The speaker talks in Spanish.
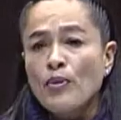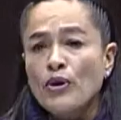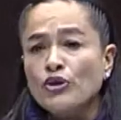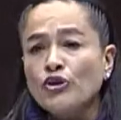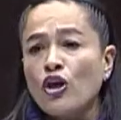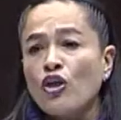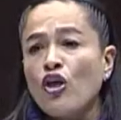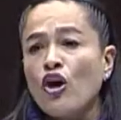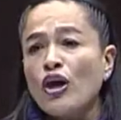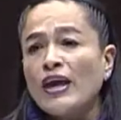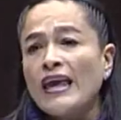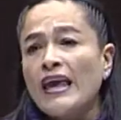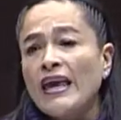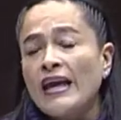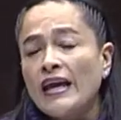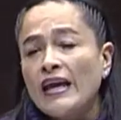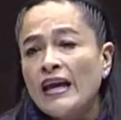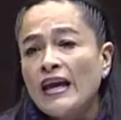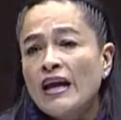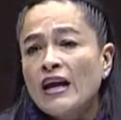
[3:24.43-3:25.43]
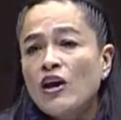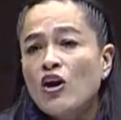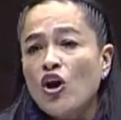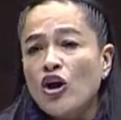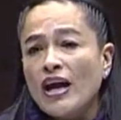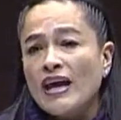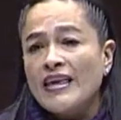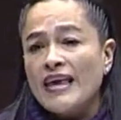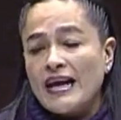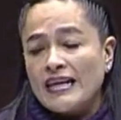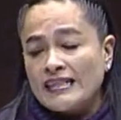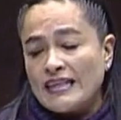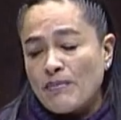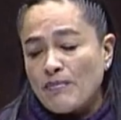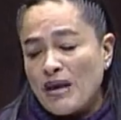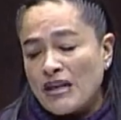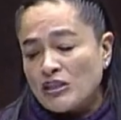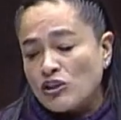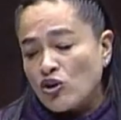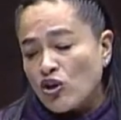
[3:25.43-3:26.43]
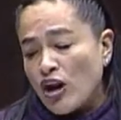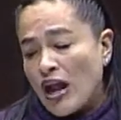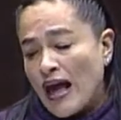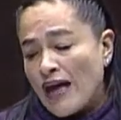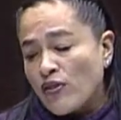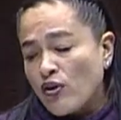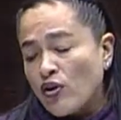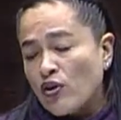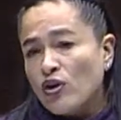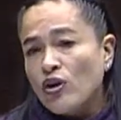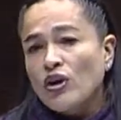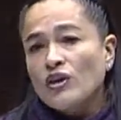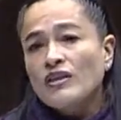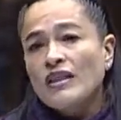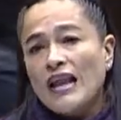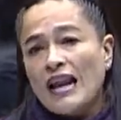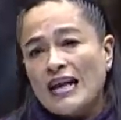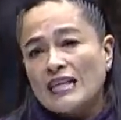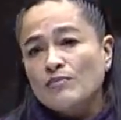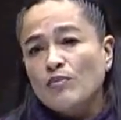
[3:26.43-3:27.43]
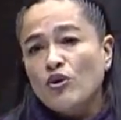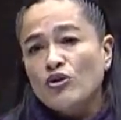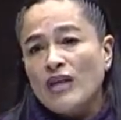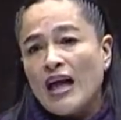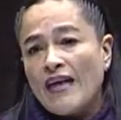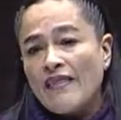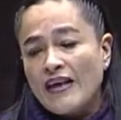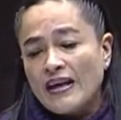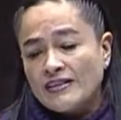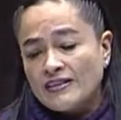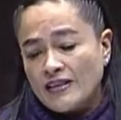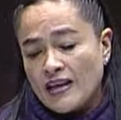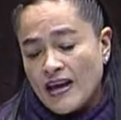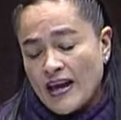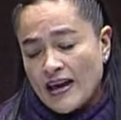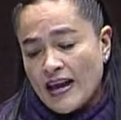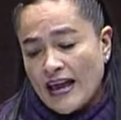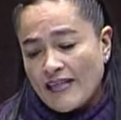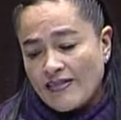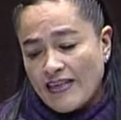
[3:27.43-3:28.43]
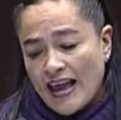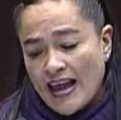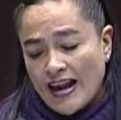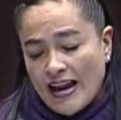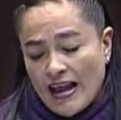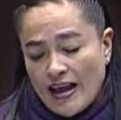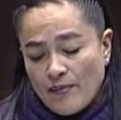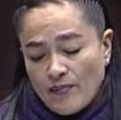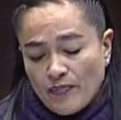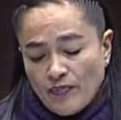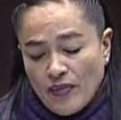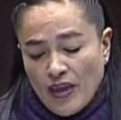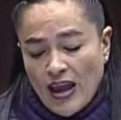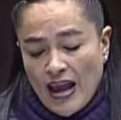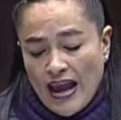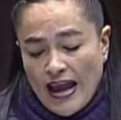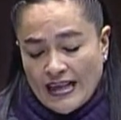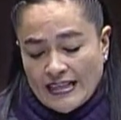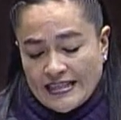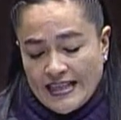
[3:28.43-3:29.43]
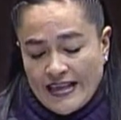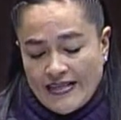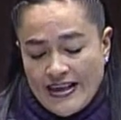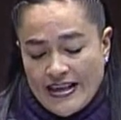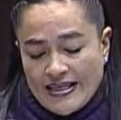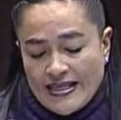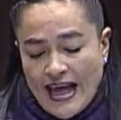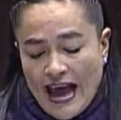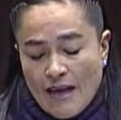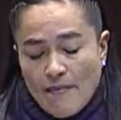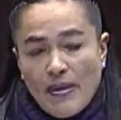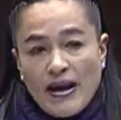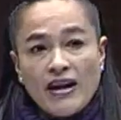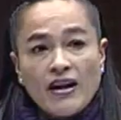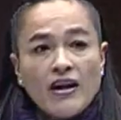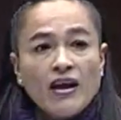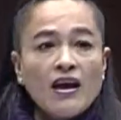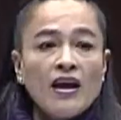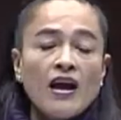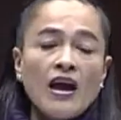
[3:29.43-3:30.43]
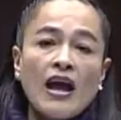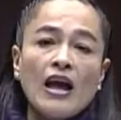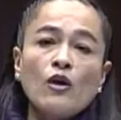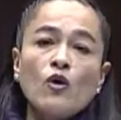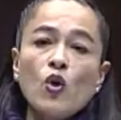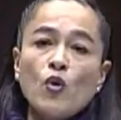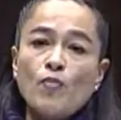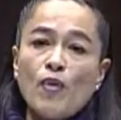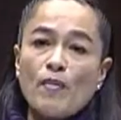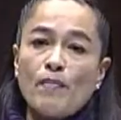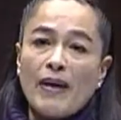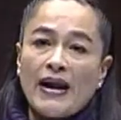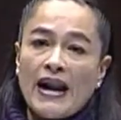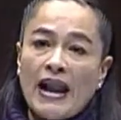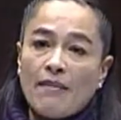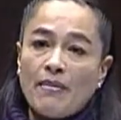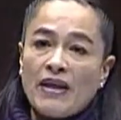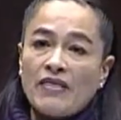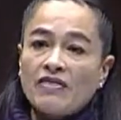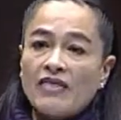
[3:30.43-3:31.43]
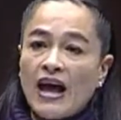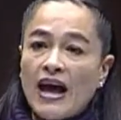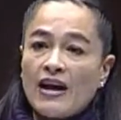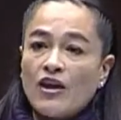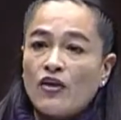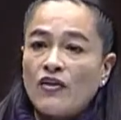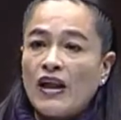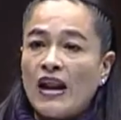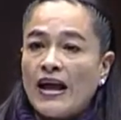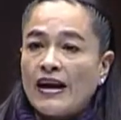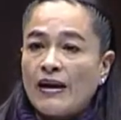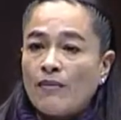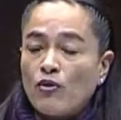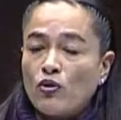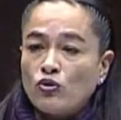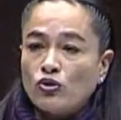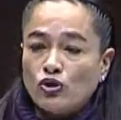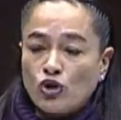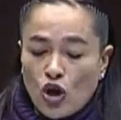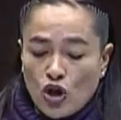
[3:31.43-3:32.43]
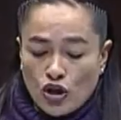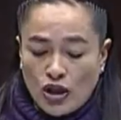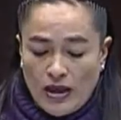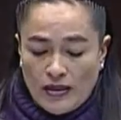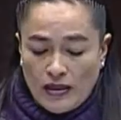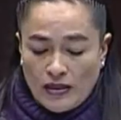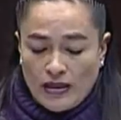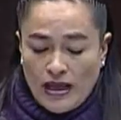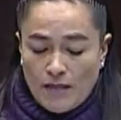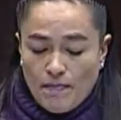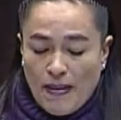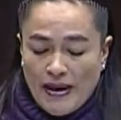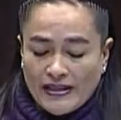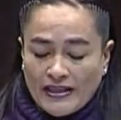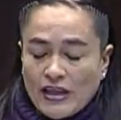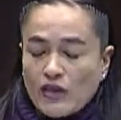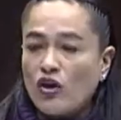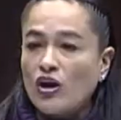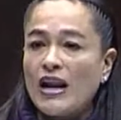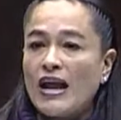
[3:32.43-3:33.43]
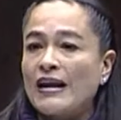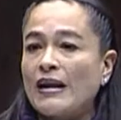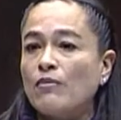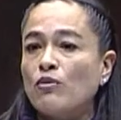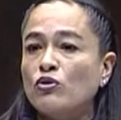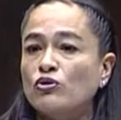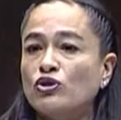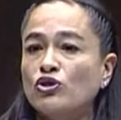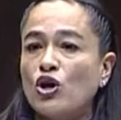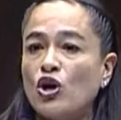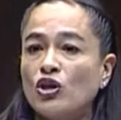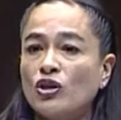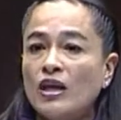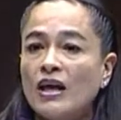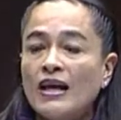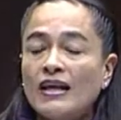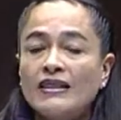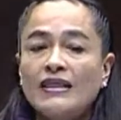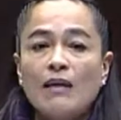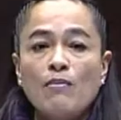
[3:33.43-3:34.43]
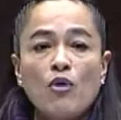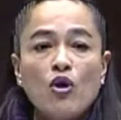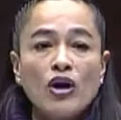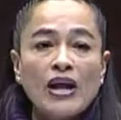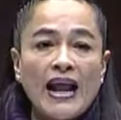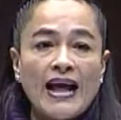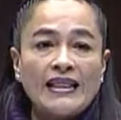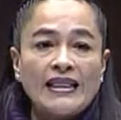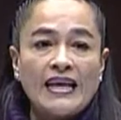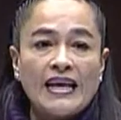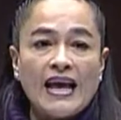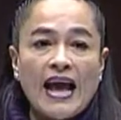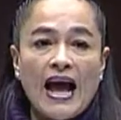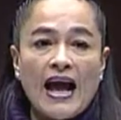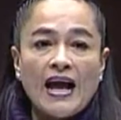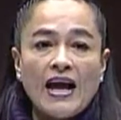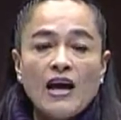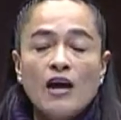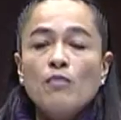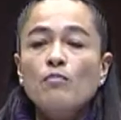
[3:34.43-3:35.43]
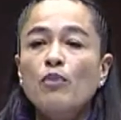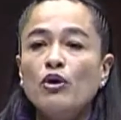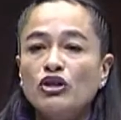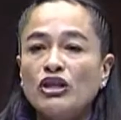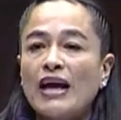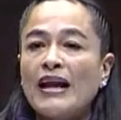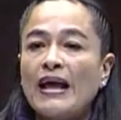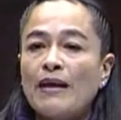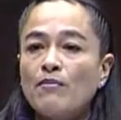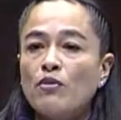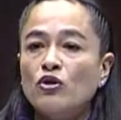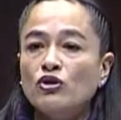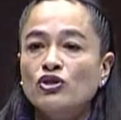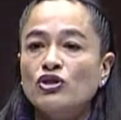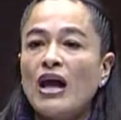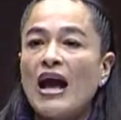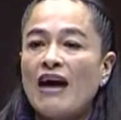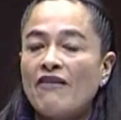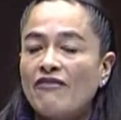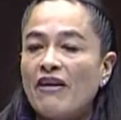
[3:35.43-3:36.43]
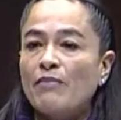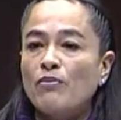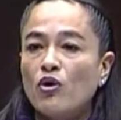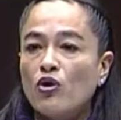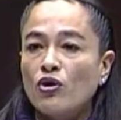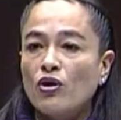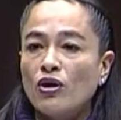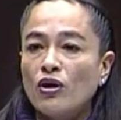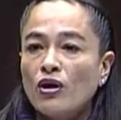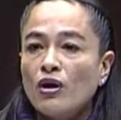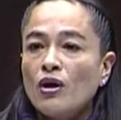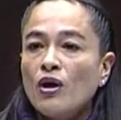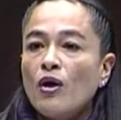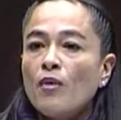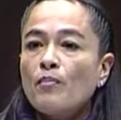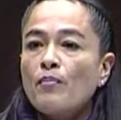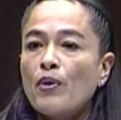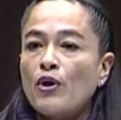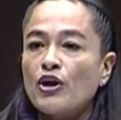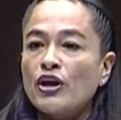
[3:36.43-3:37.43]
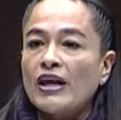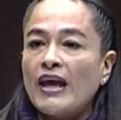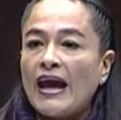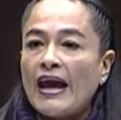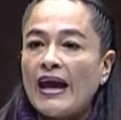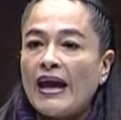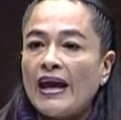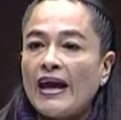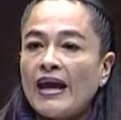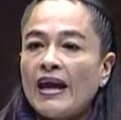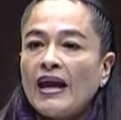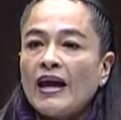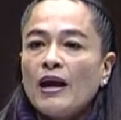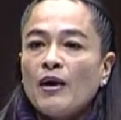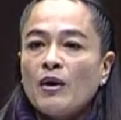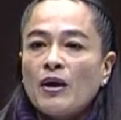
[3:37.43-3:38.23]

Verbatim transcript: Por todo aquí, lo que ya se ha mencionado de las bondades que tiene este dictamen. El Grupo Parlamentario de la Revolución del Partido de la Revolución Democrática votaremos a favor, porque